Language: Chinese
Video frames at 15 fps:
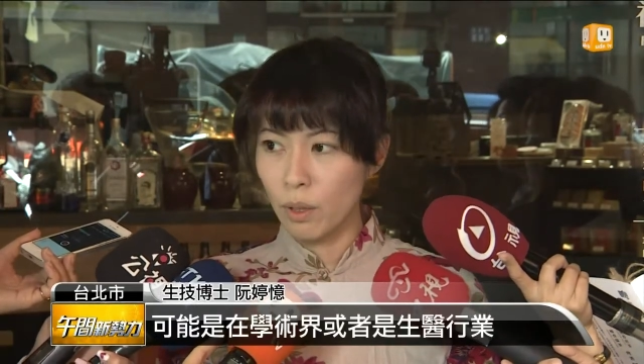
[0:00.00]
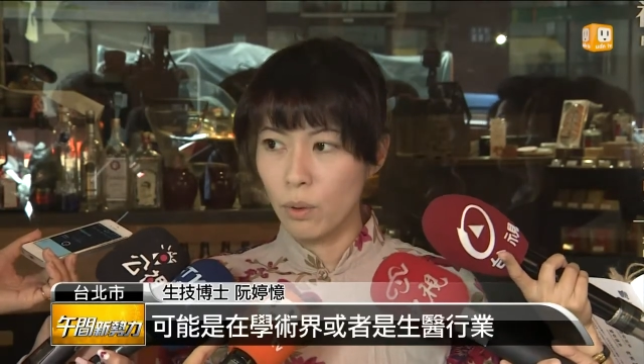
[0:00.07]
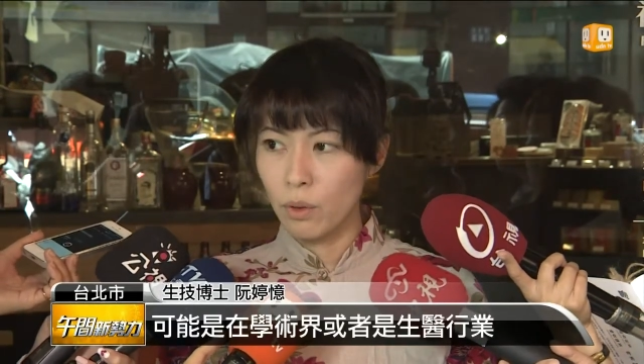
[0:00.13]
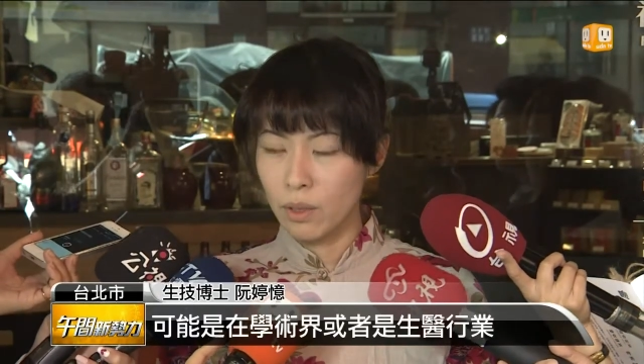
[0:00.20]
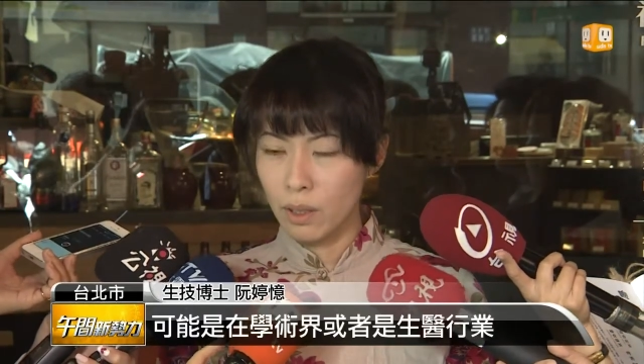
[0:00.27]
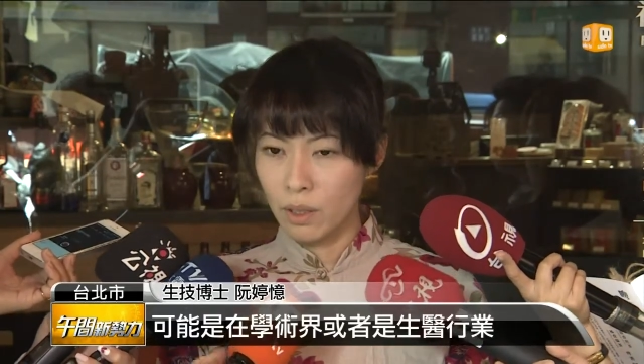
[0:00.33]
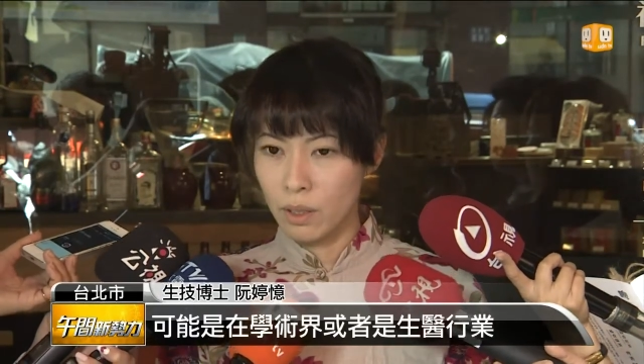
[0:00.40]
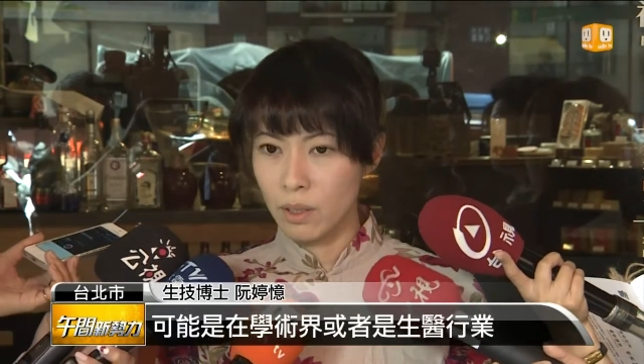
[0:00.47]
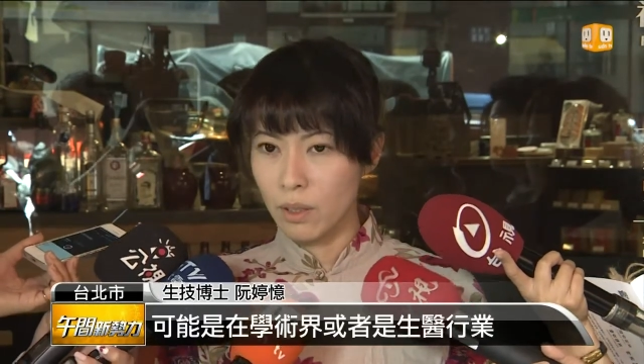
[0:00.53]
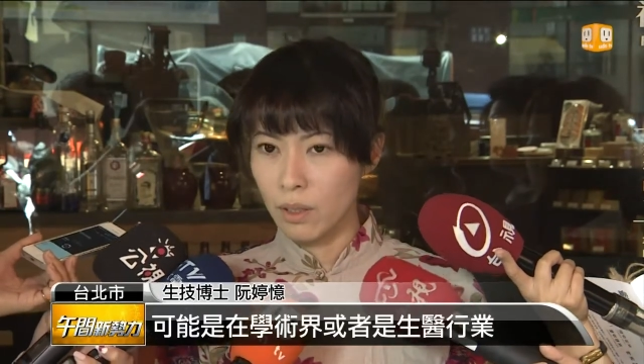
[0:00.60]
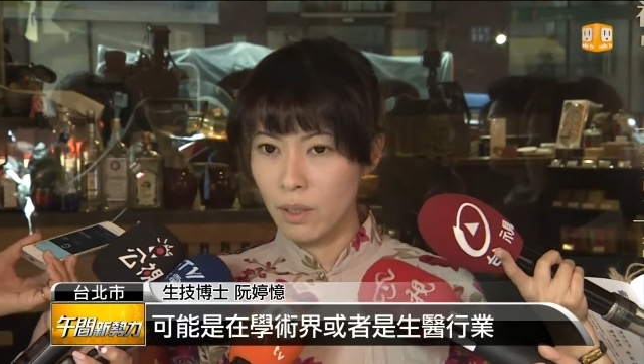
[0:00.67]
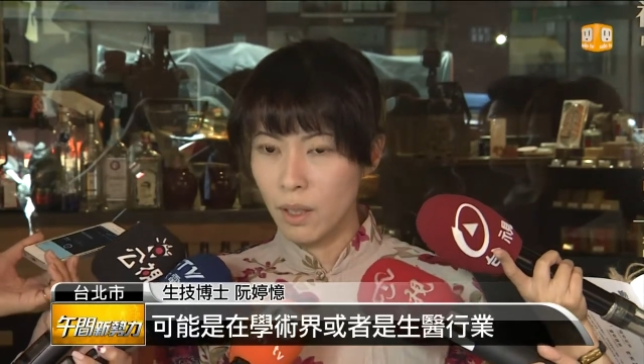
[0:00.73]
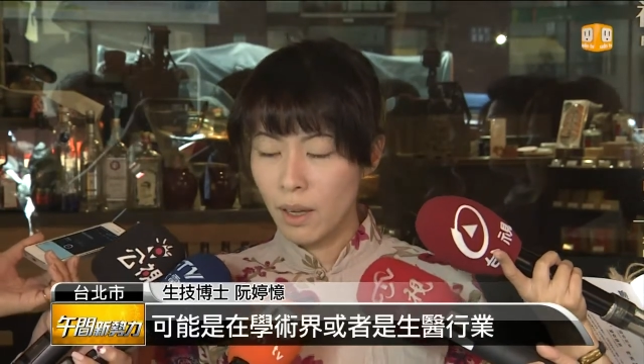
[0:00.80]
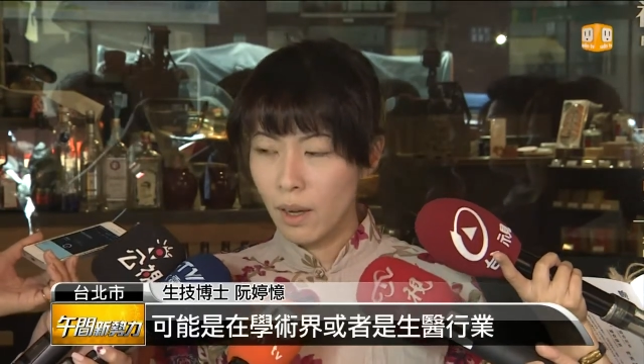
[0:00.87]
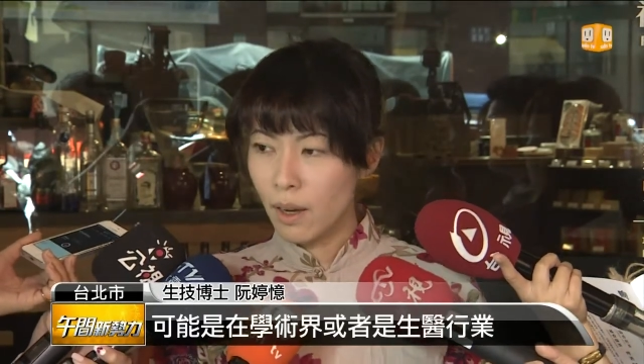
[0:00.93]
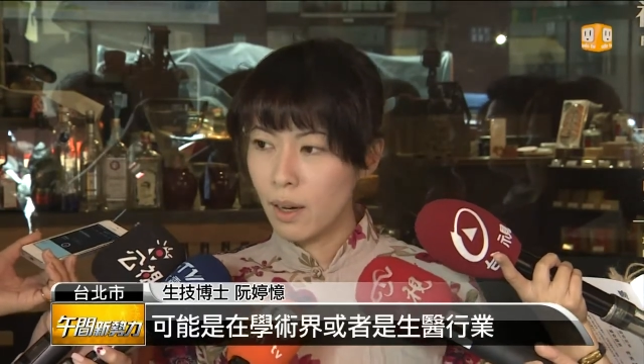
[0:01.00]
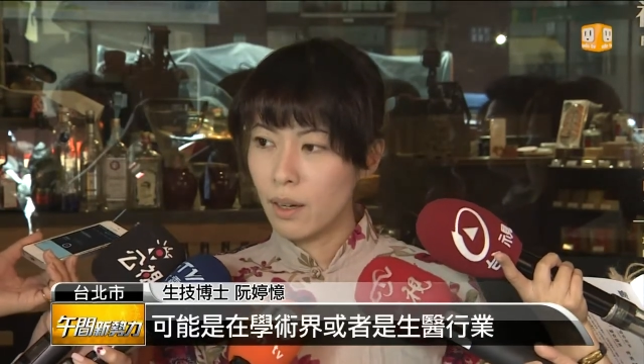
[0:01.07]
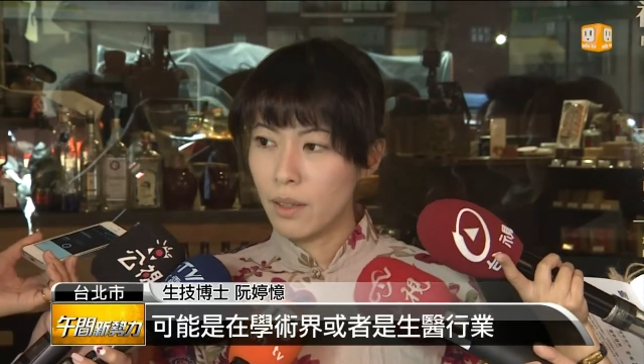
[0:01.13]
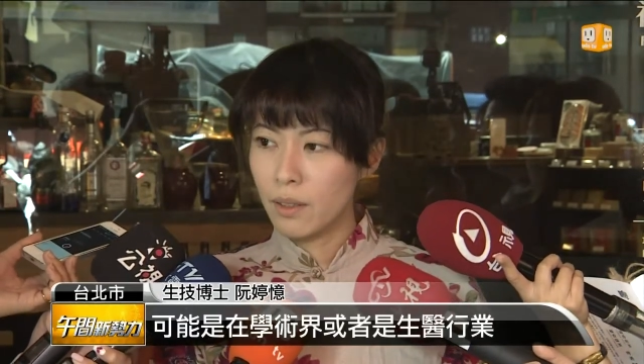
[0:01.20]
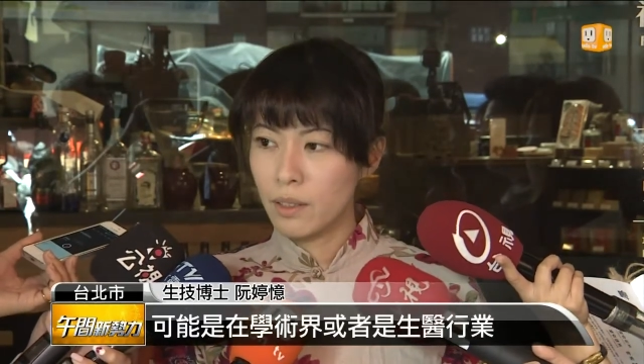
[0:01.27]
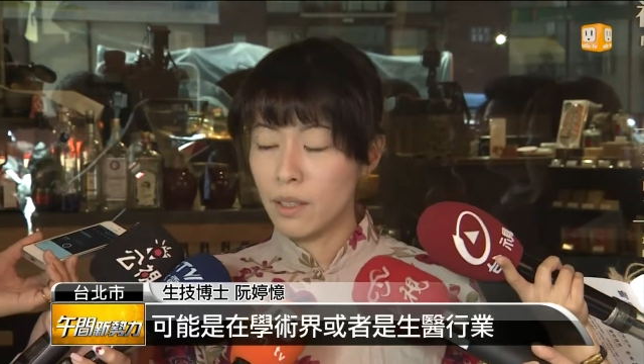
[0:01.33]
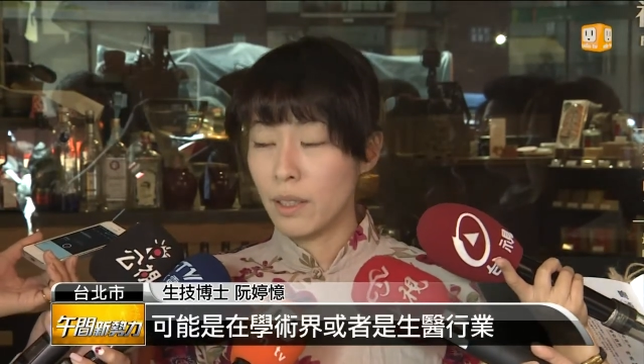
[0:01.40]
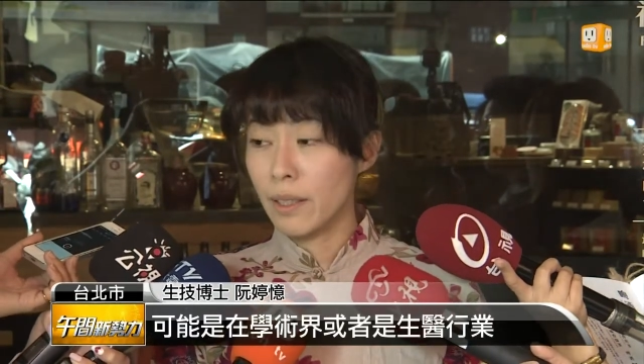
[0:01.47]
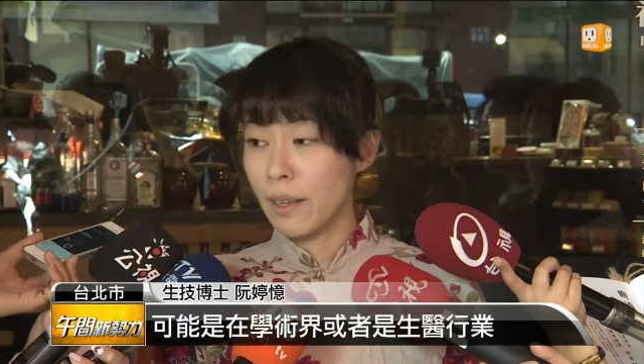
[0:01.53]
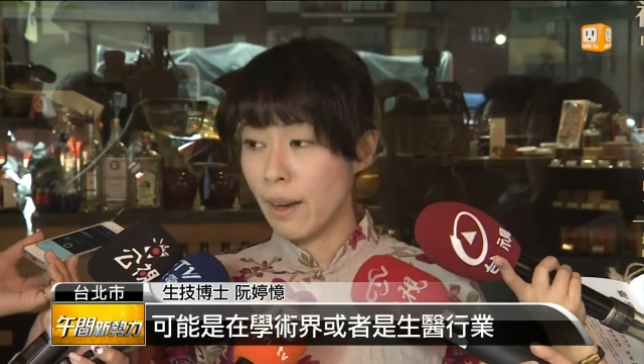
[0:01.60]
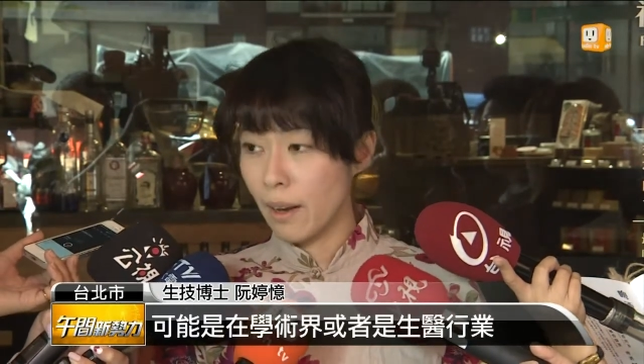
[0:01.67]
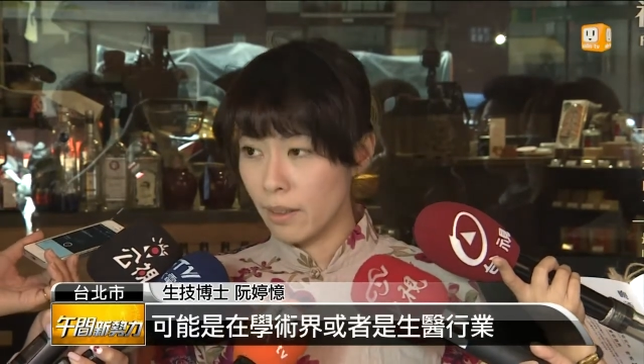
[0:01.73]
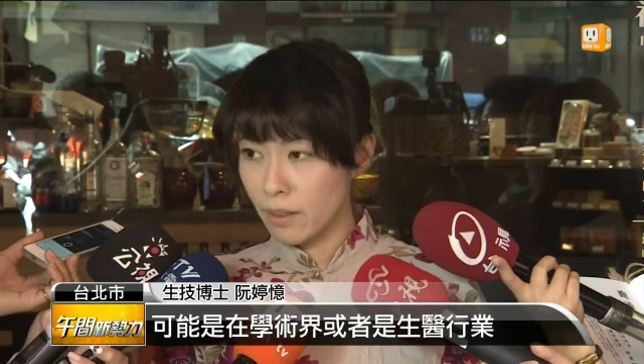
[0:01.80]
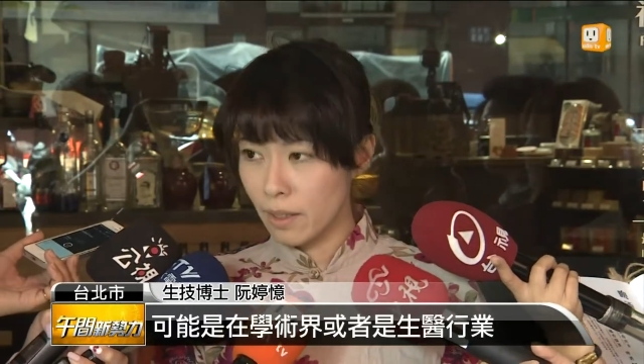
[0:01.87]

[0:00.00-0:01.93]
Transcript: 或者是呃，生意行